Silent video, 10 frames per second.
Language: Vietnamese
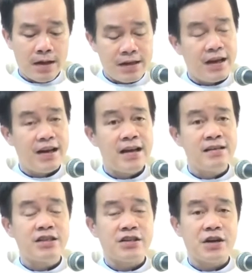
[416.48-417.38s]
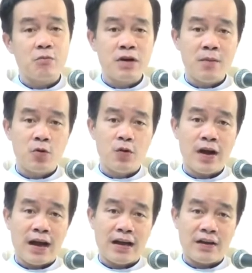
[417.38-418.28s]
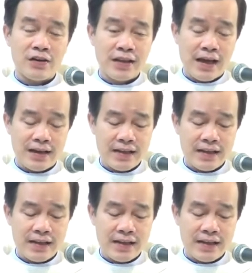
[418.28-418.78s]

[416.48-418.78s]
Nhìn đến sự đóng góp của Ngài có thể